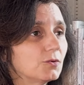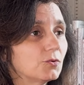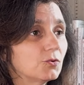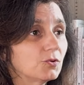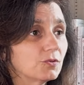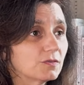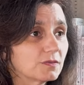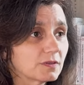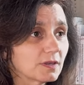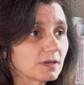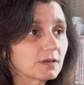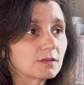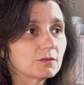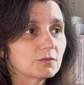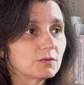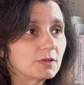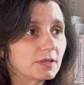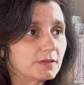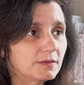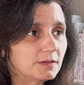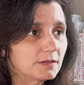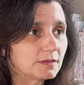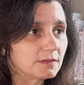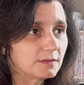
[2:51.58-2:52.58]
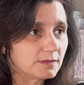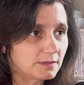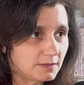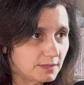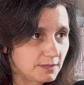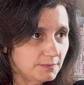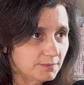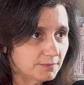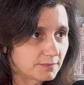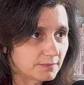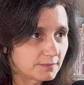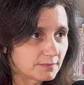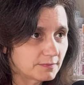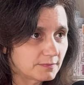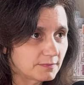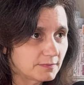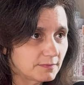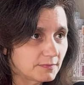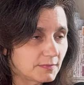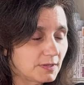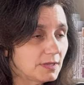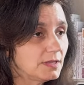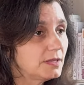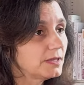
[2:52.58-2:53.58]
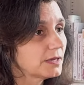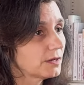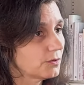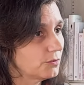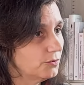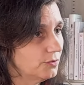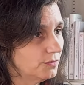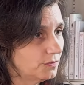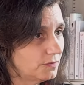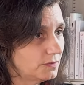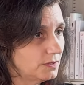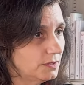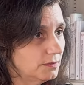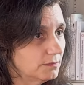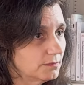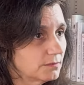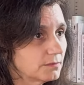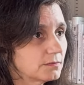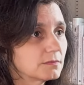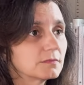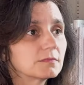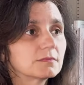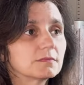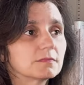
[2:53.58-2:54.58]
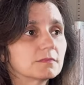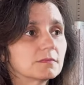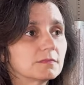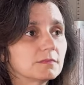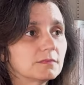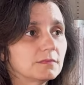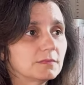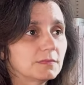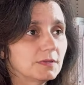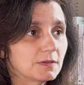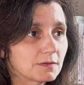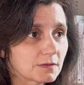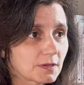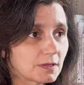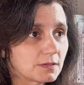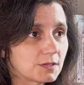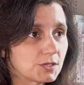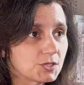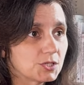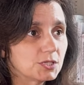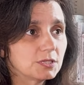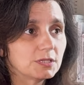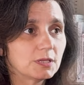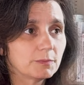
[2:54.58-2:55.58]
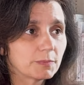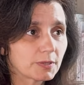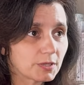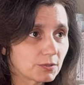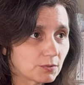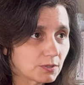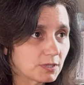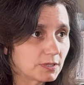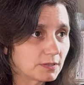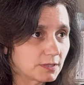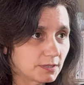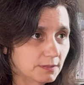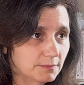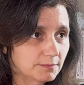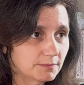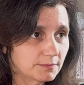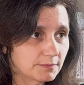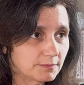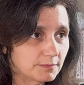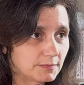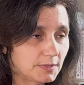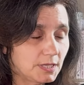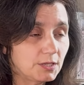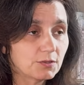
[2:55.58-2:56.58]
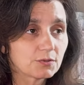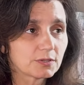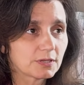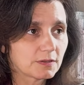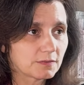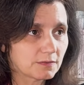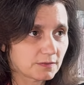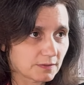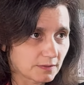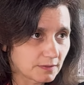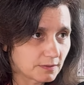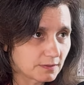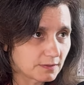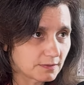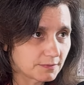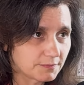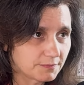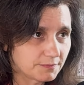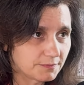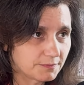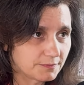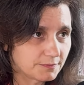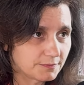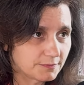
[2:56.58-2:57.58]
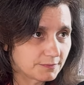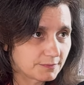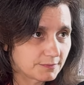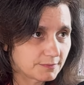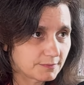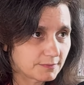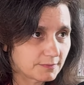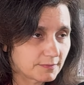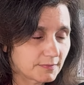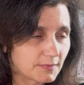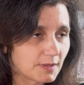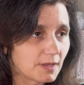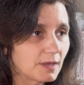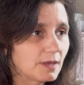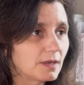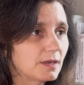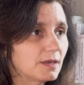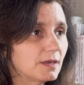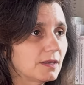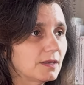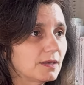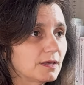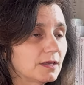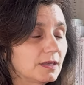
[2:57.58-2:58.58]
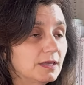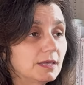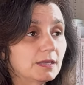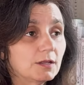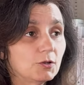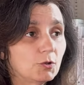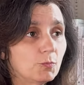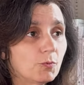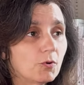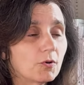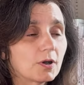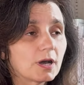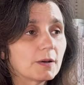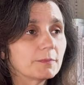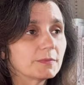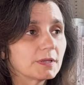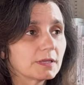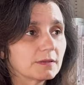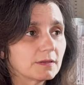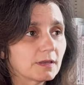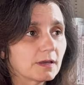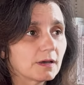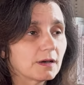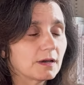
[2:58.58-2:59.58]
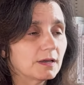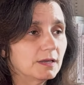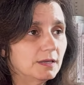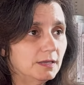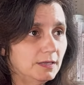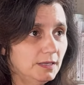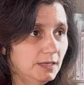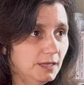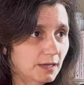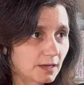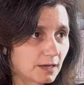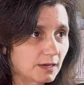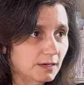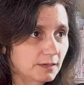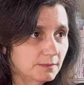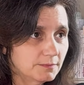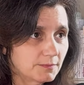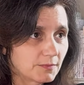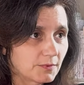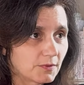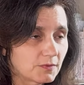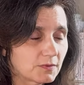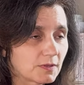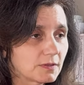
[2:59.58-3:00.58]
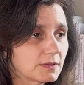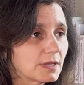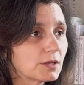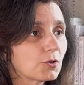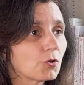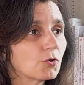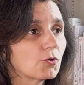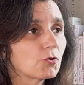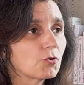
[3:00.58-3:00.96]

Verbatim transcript: Au sein de la DNT, il y a aussi des stratégies et des priorités, il y en a cinq. Et le programme Data et IA s'intègre